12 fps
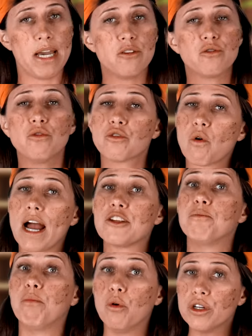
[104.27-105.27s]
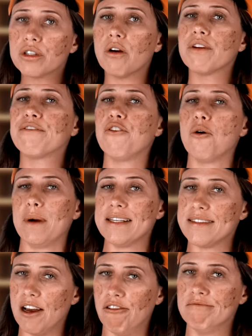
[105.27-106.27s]
meios dos quais buscam
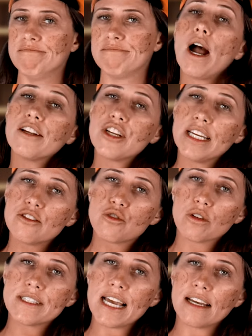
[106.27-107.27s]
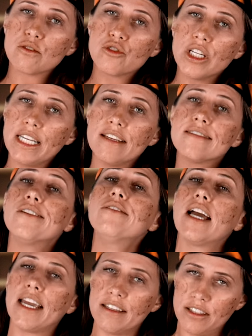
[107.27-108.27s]
informação, quais redes sociais
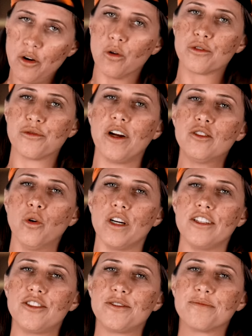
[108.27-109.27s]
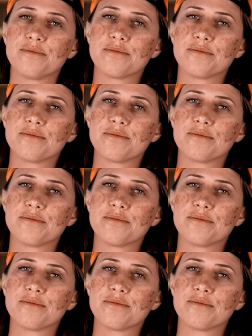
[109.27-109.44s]
utilizam, entre outros fatores.